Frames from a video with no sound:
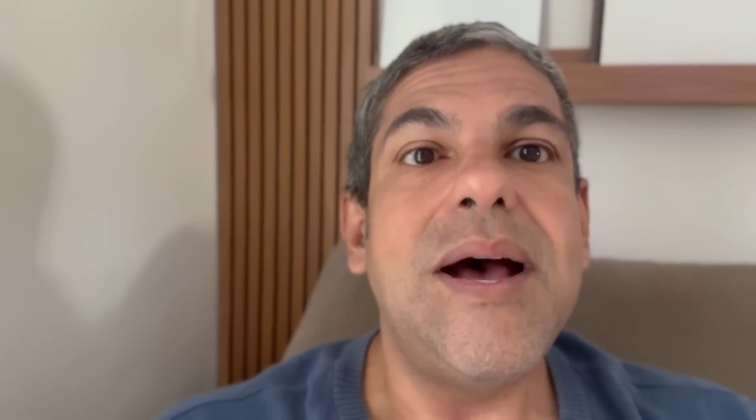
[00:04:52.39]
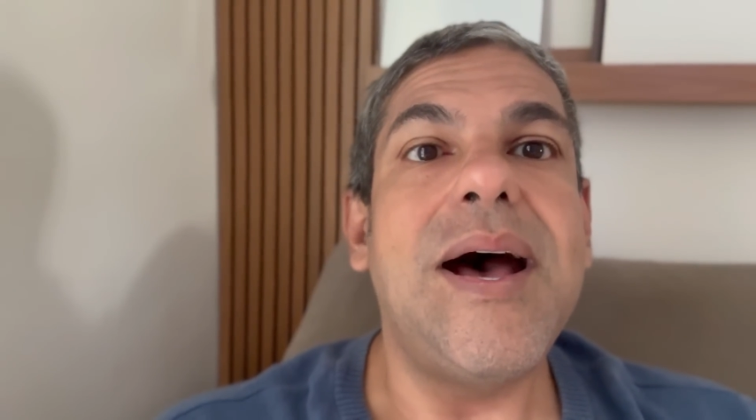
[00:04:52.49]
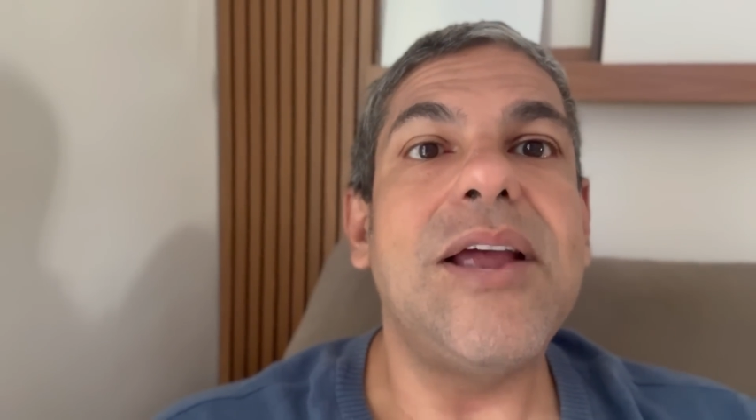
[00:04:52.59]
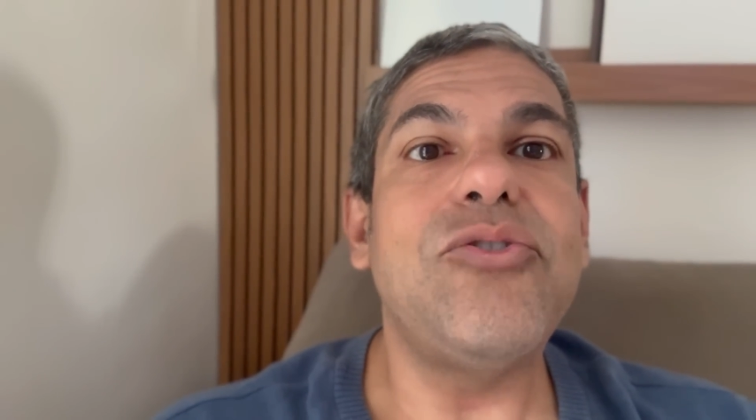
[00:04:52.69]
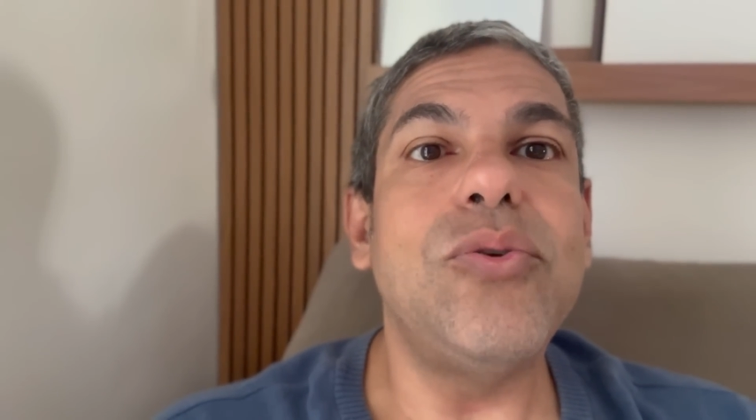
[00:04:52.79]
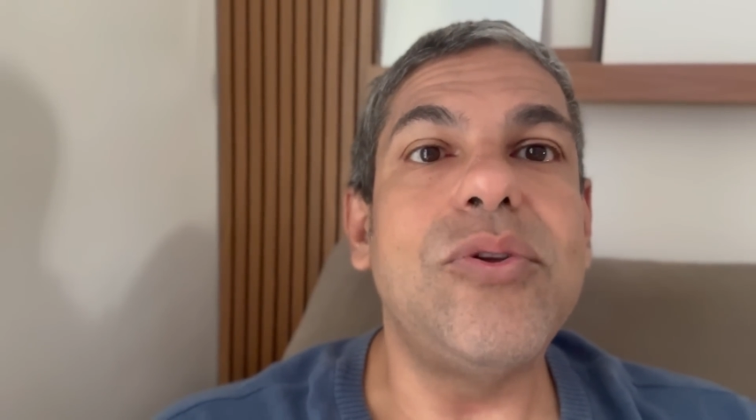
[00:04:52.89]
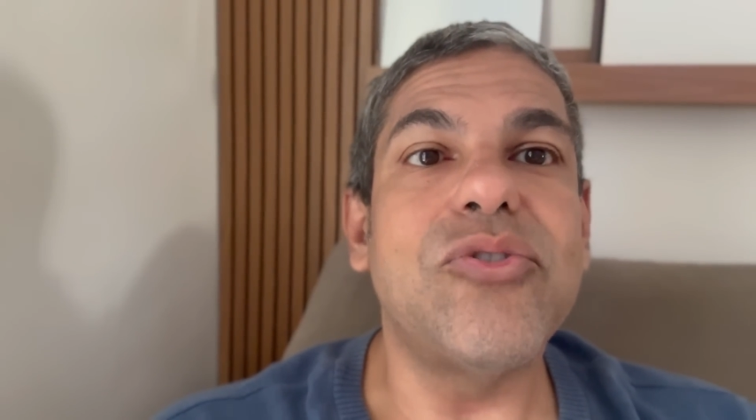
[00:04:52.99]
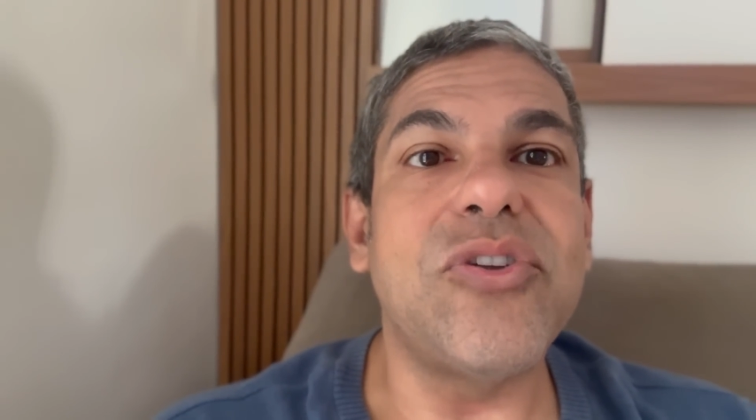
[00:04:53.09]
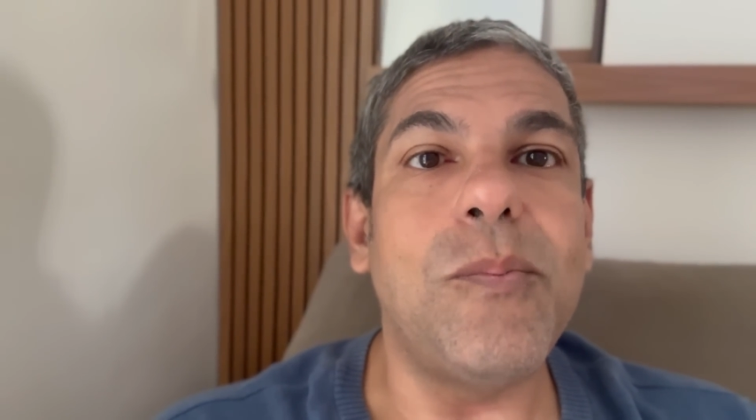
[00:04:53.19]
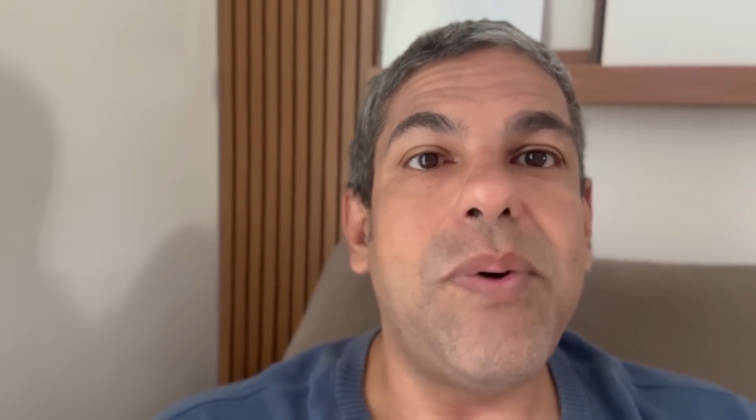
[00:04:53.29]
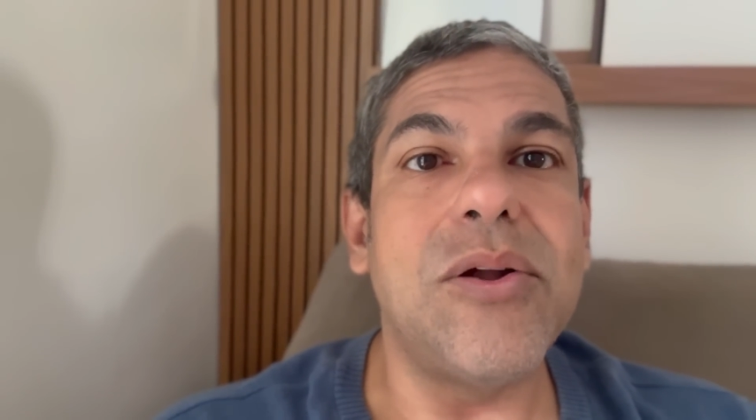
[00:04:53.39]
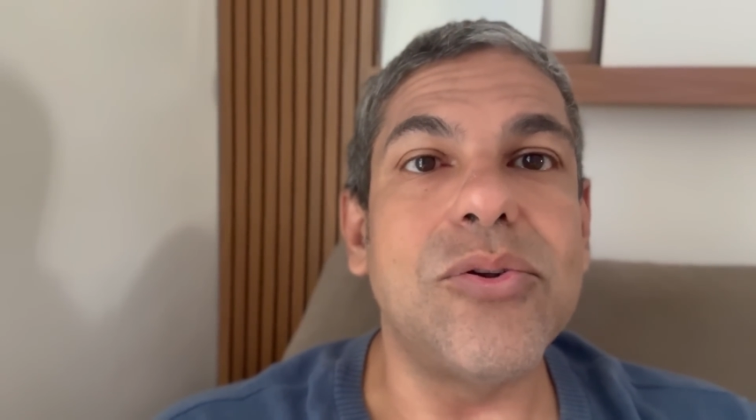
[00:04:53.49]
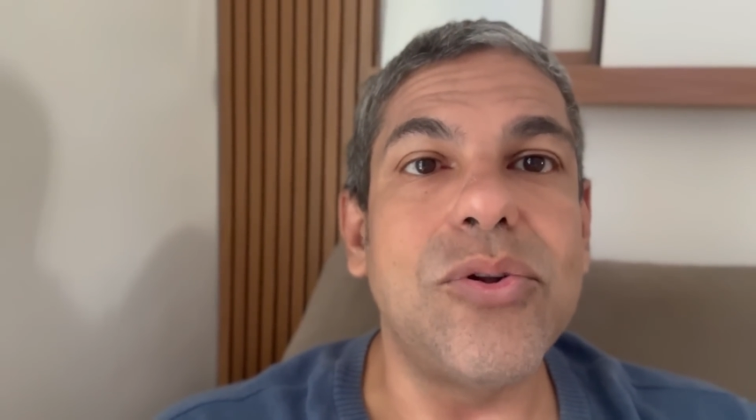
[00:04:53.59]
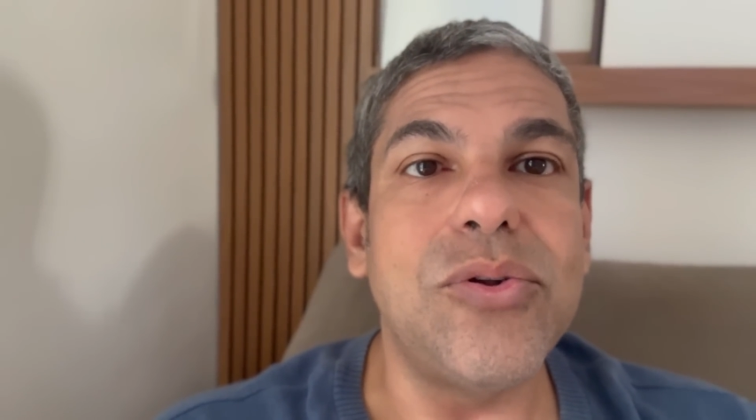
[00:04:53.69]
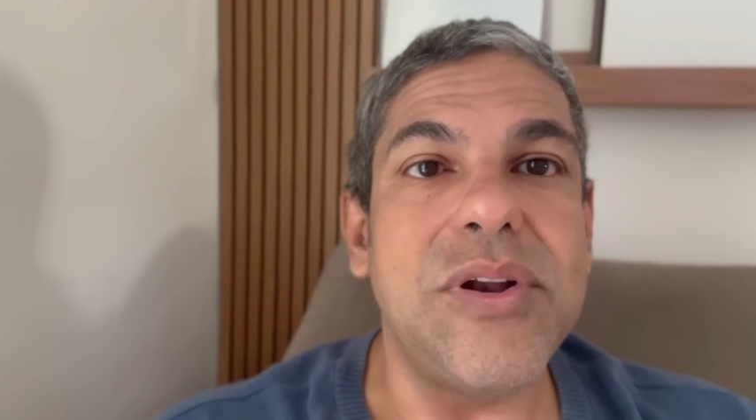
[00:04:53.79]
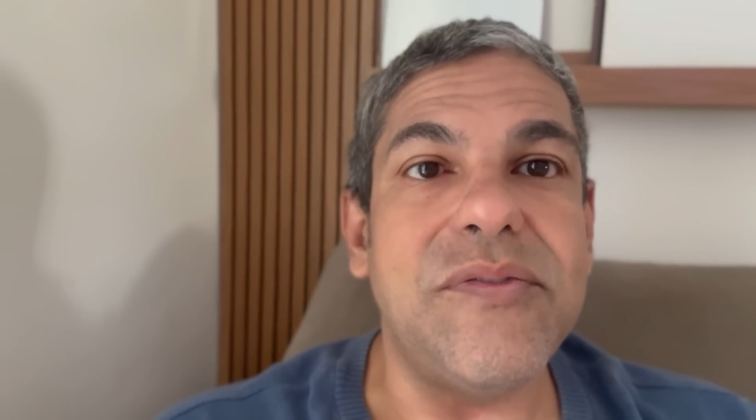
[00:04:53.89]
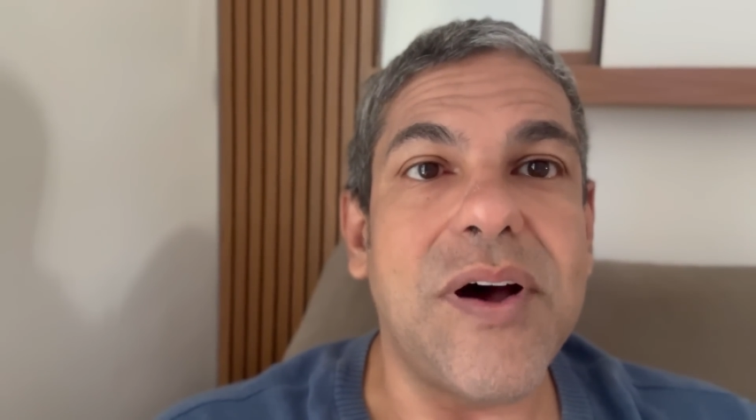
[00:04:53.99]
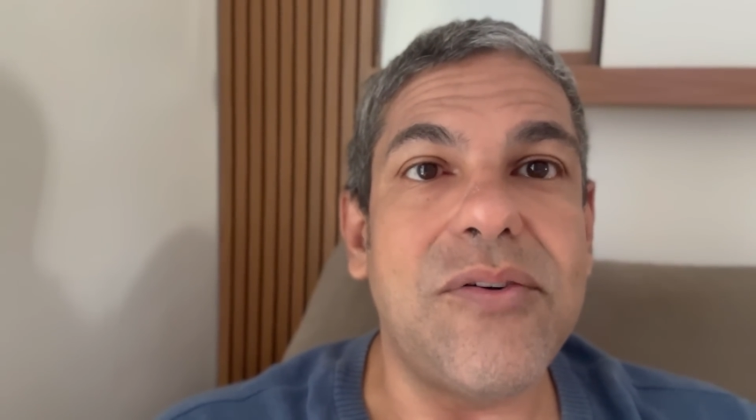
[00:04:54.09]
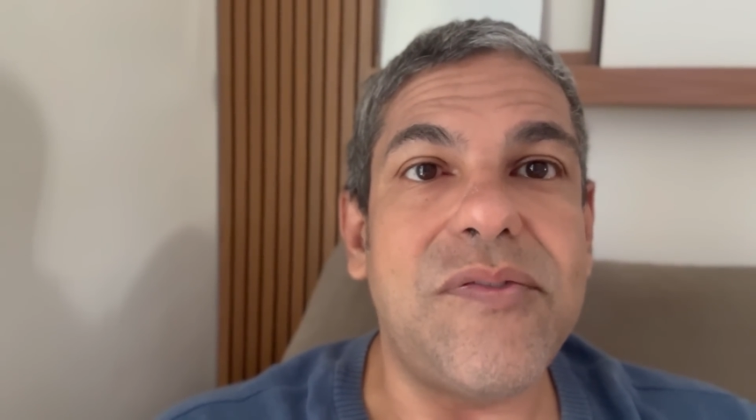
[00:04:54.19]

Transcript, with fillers: Acho que o São Paulo do Dorival